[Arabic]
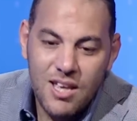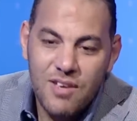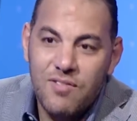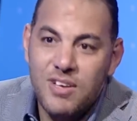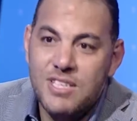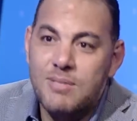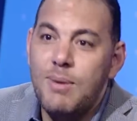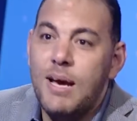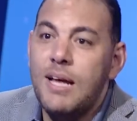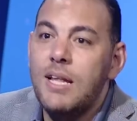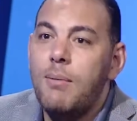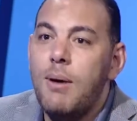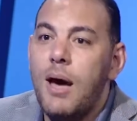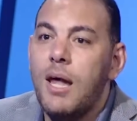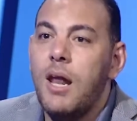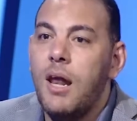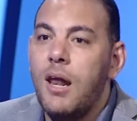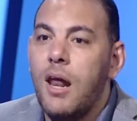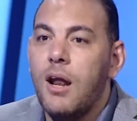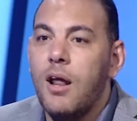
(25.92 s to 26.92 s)
فسمعنا بقى
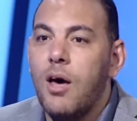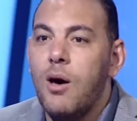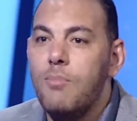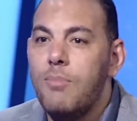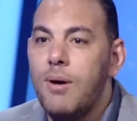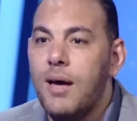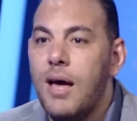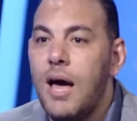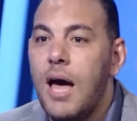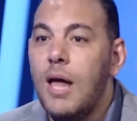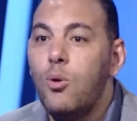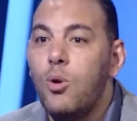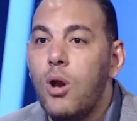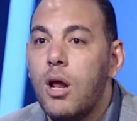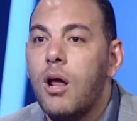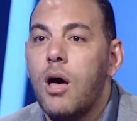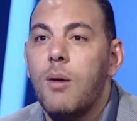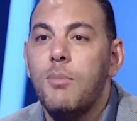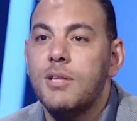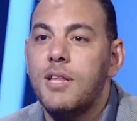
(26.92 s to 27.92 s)
عن الارقام بقى قالوا
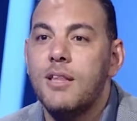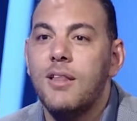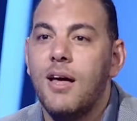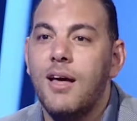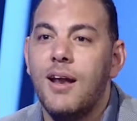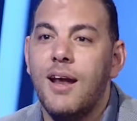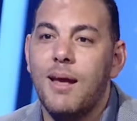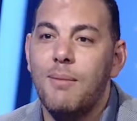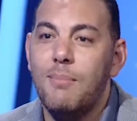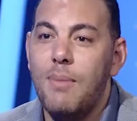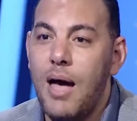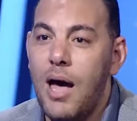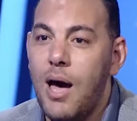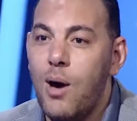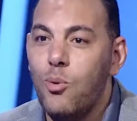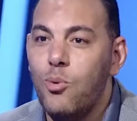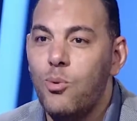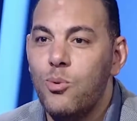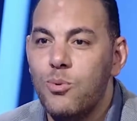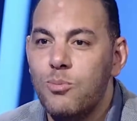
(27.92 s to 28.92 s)
الارقام هتتغير يا جماعه
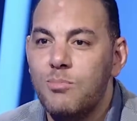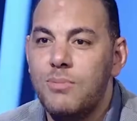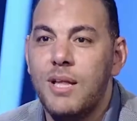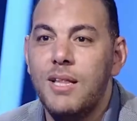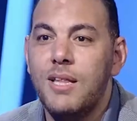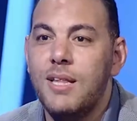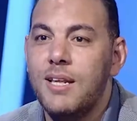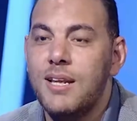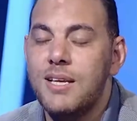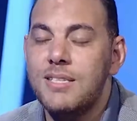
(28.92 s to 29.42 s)
وابتدت الناس